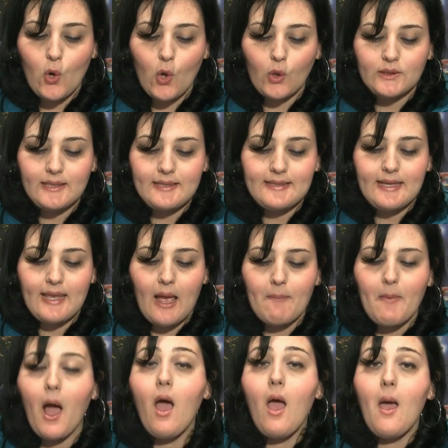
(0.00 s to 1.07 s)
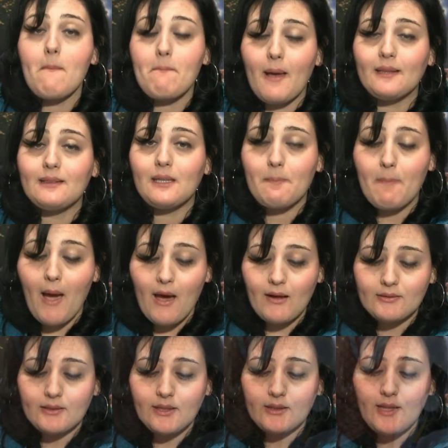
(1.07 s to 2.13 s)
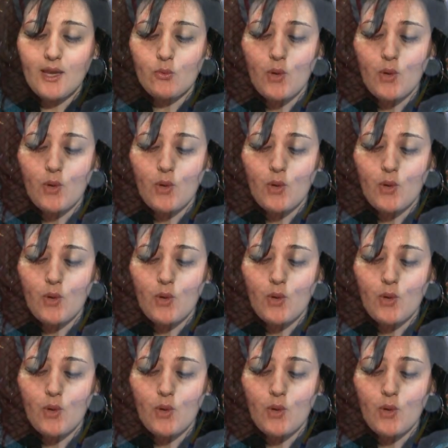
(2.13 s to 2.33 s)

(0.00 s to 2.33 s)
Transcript: Colotti. Si chiama Patti Party ed è